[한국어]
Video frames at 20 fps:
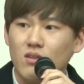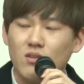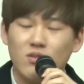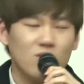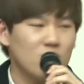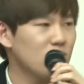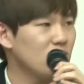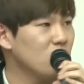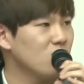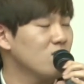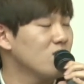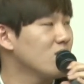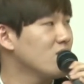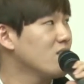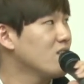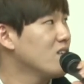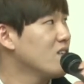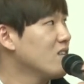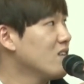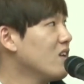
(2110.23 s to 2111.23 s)
어,
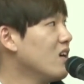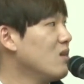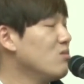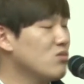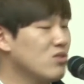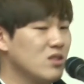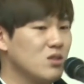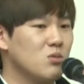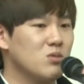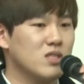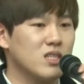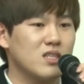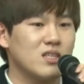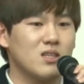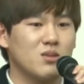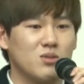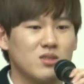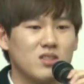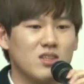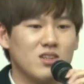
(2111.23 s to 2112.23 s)
네, 아무튼 이
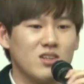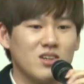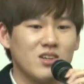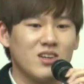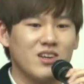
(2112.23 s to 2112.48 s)
공장이라고 있어요.